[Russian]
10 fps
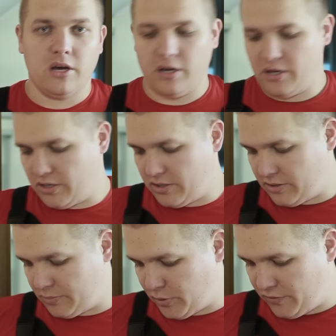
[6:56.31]

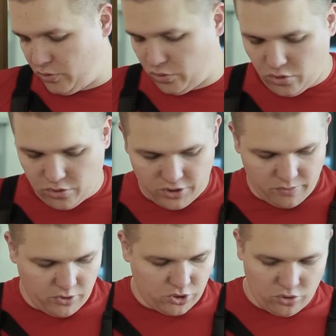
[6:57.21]
э, проведу такой
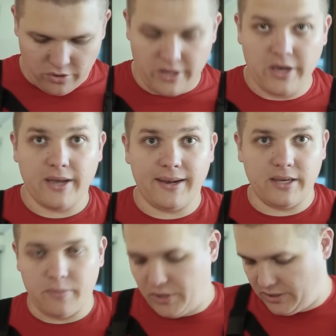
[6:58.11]
небольшой
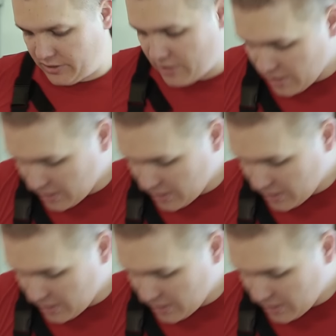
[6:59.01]
ликбез.